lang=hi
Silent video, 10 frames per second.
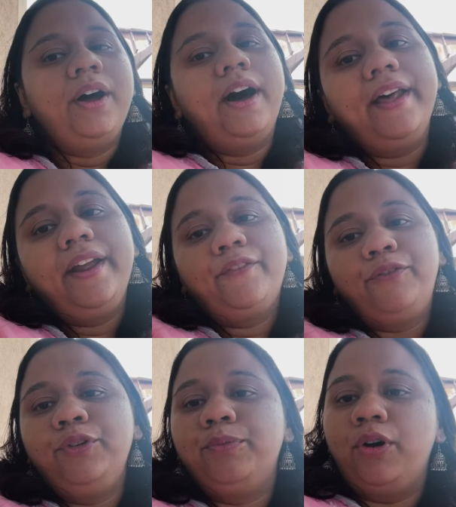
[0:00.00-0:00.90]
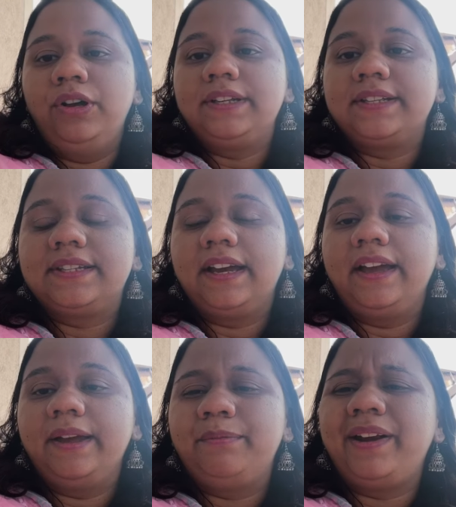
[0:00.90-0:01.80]
हर एक फूड बहुत अच्छा
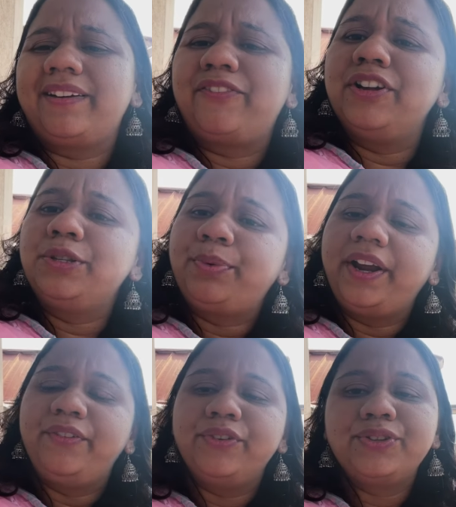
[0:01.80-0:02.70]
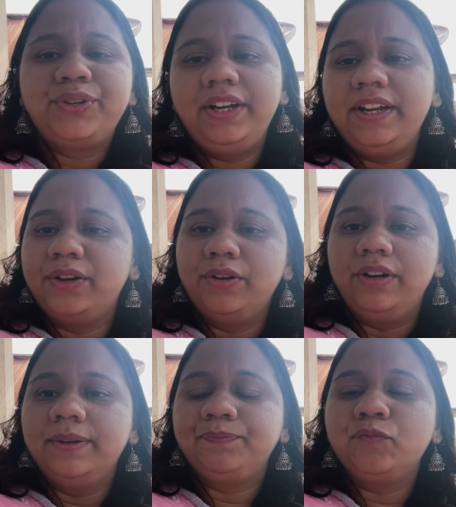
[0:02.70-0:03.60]
है ब्रेकफास्ट ब्रेड वॉज रियली गुड